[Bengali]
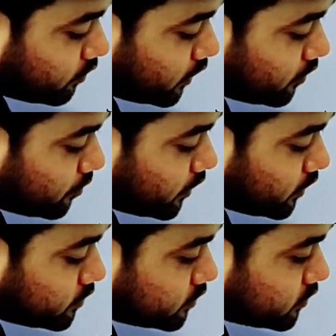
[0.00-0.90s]
ফাইভ
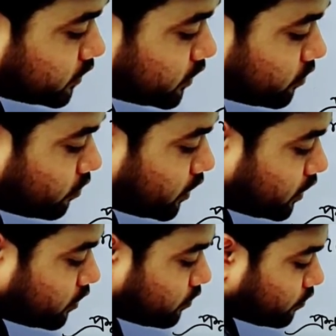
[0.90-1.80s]
এক্স
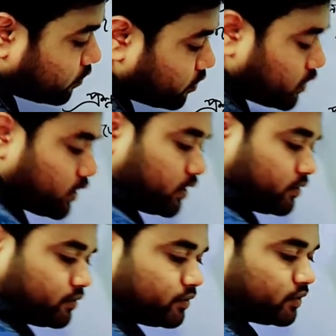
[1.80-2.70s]
ইকুয়াল ফোরটি
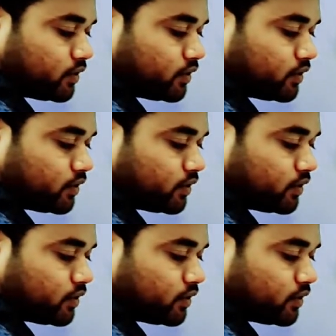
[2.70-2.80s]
